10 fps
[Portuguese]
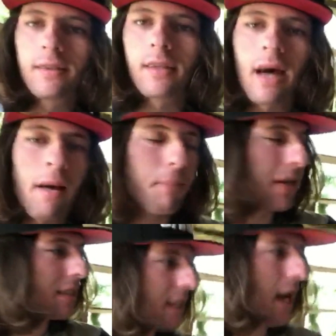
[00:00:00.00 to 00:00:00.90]
Tá,
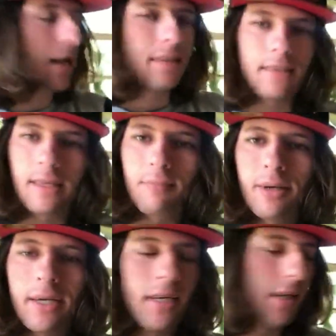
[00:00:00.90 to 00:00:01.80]
rapaziada, temos
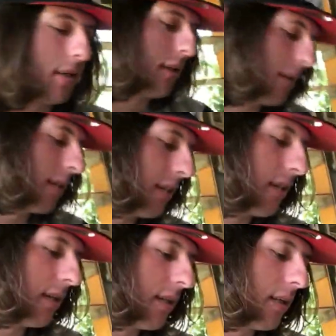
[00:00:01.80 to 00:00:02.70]
aí
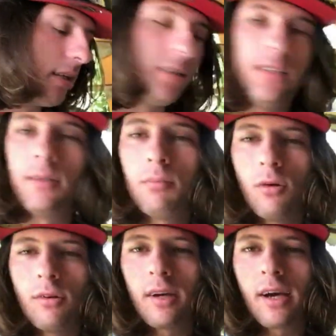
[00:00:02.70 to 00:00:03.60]
de
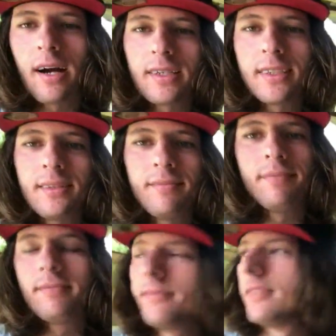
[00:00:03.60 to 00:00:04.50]
boa em casa.
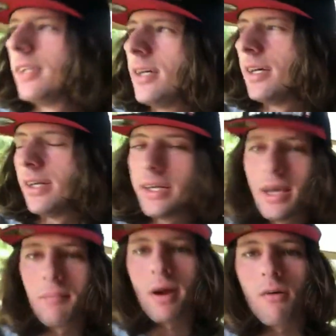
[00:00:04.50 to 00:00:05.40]

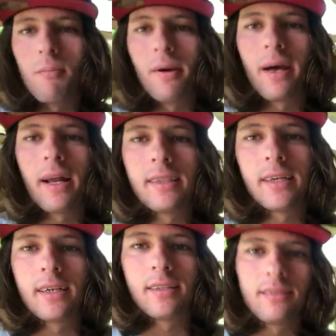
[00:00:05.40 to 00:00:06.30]
Quem me acompanha lá
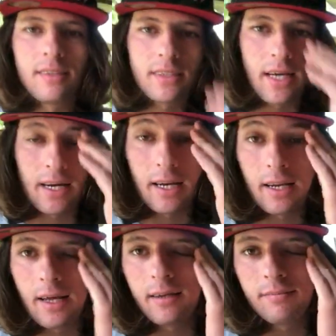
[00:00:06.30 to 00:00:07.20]
na, no Instagram
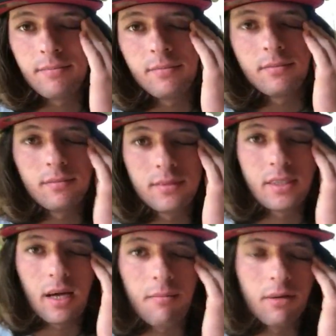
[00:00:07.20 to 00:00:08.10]
lá
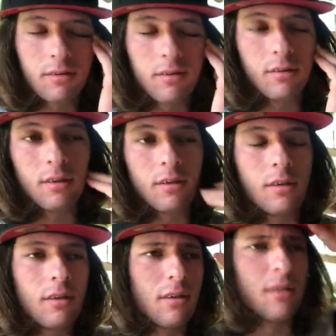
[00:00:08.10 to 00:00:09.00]
sabe que eu
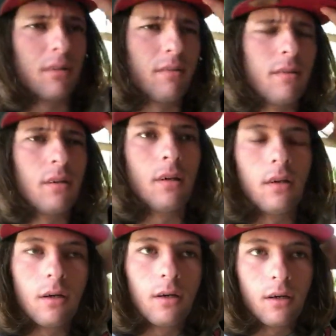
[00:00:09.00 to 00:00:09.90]
tô
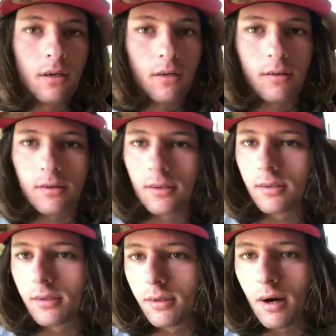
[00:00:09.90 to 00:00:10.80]
que eu
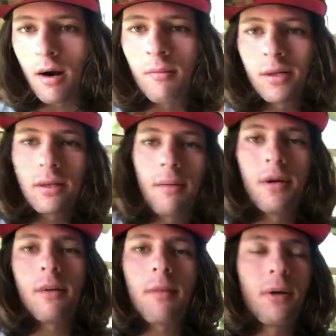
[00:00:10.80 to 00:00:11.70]
tô arrumando o
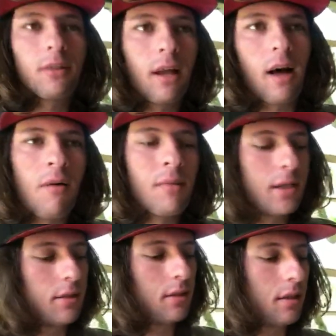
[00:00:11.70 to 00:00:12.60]
caminhão, o caminhão tá lá
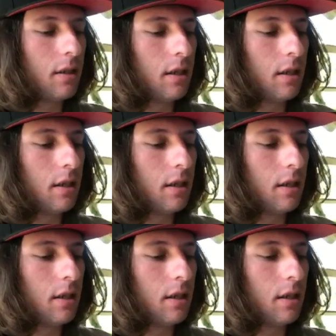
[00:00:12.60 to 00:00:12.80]
arrumando.